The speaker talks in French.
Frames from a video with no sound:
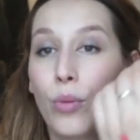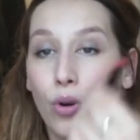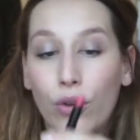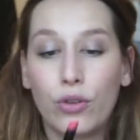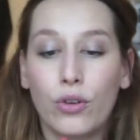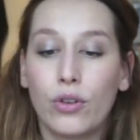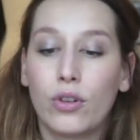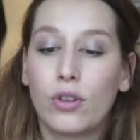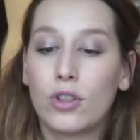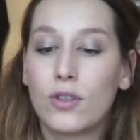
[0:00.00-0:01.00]
prendre,
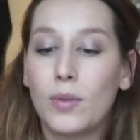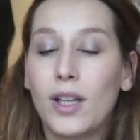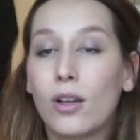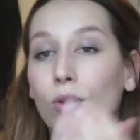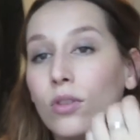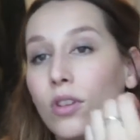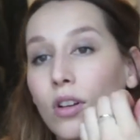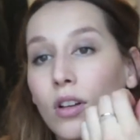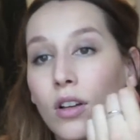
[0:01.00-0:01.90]
je vais mettre l'autre